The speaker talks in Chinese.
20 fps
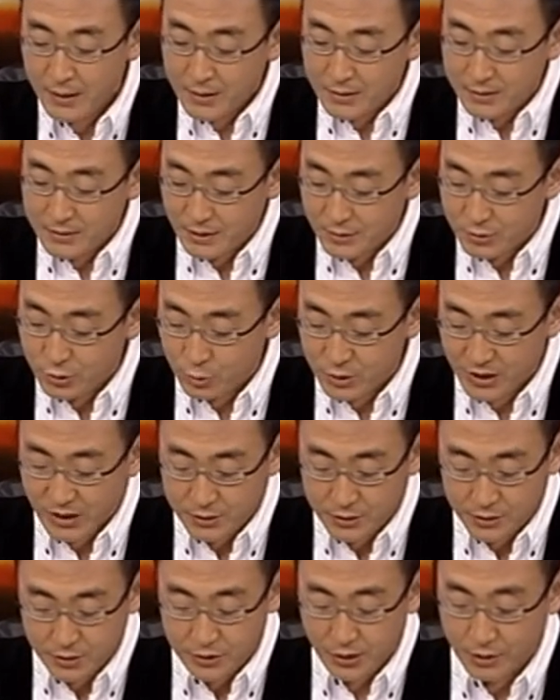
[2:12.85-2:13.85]
在住宅
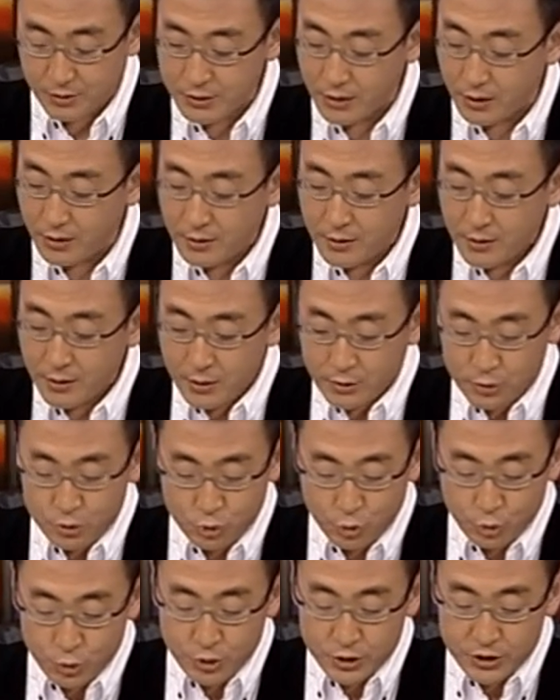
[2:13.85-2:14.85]
市场上
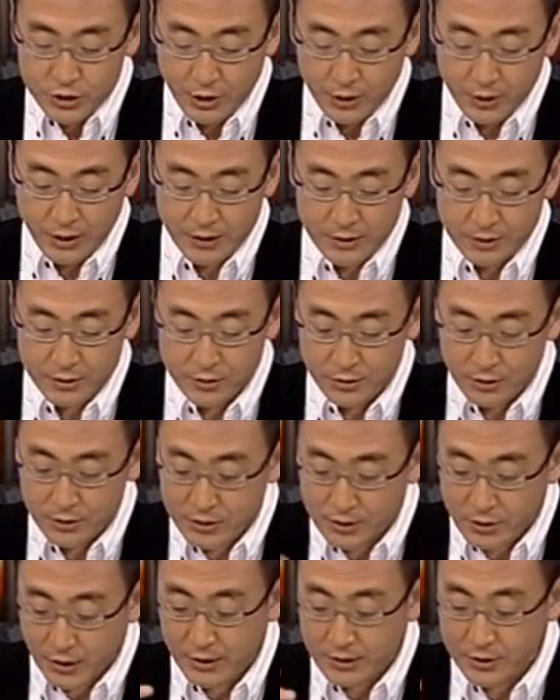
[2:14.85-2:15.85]
属于上海市的
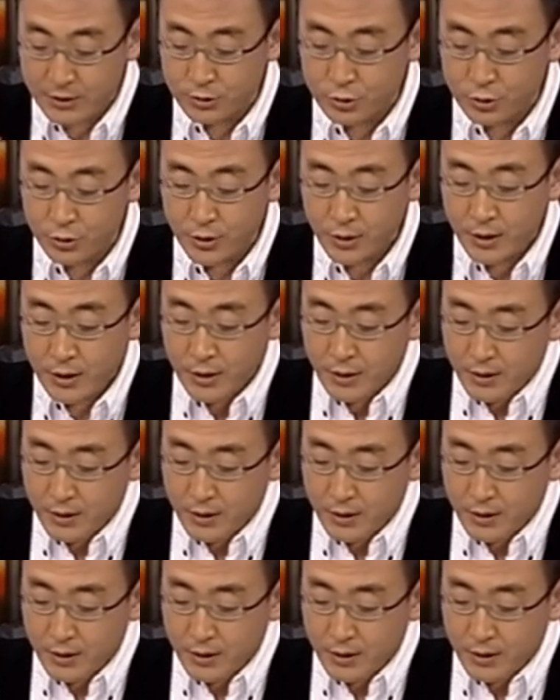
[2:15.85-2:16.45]
四类地区。